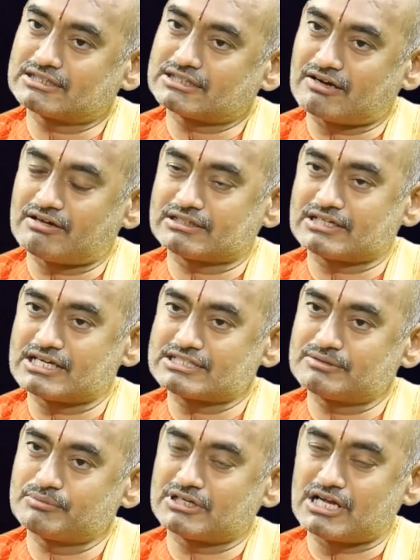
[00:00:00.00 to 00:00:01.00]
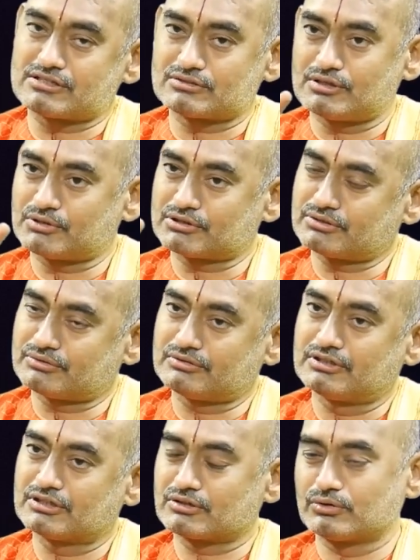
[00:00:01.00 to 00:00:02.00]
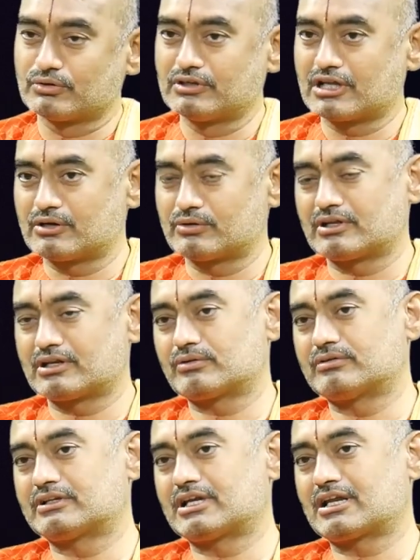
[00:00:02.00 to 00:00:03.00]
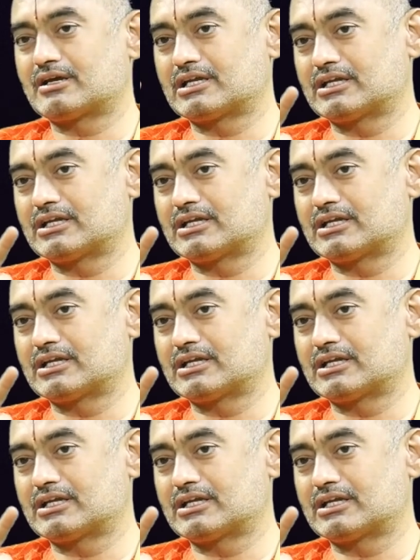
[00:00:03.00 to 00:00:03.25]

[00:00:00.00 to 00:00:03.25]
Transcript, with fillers: తర్వాత రాశి మీ రాశిలో మొత్తం రెండున్నర రెండున్నర రెండున్నర